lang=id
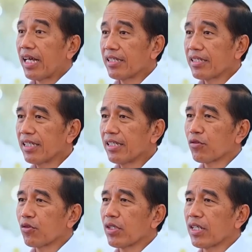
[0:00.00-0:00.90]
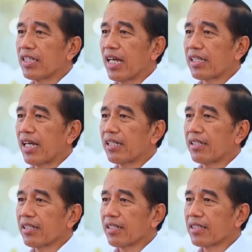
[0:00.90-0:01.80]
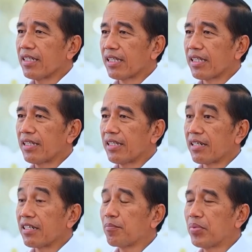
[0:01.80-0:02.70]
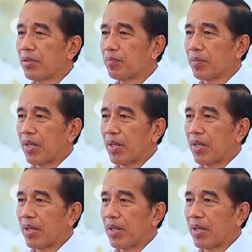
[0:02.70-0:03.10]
Kita isi untuk kegiatan-kegiatan yang lebih